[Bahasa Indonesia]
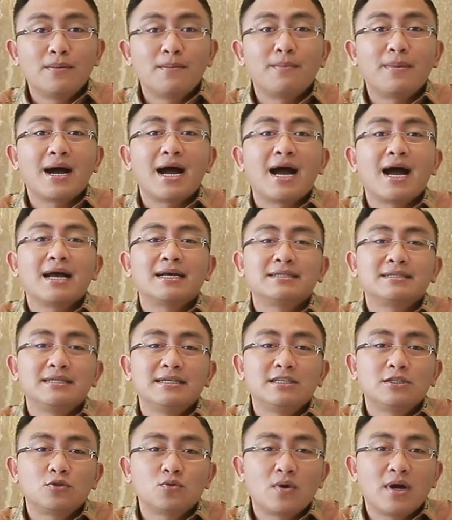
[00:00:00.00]

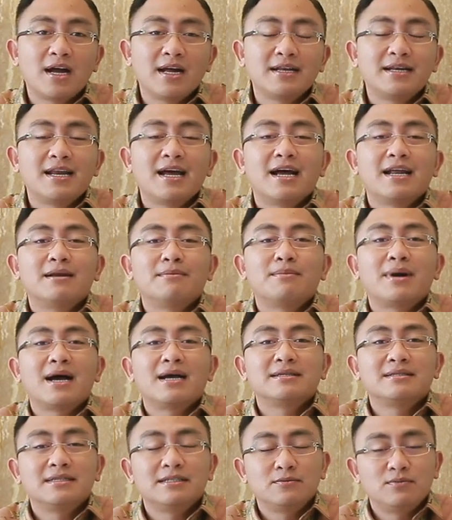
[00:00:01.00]
mahasiswa dan
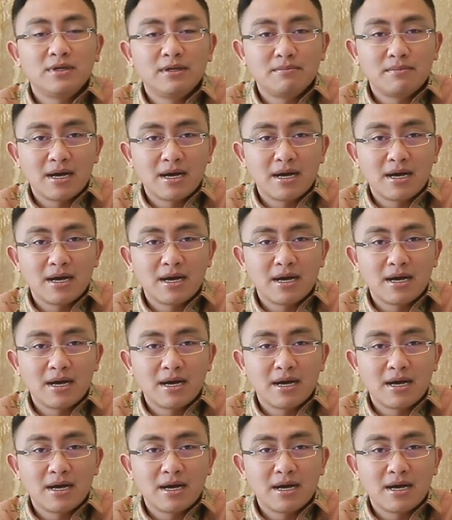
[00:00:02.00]
mahasiswi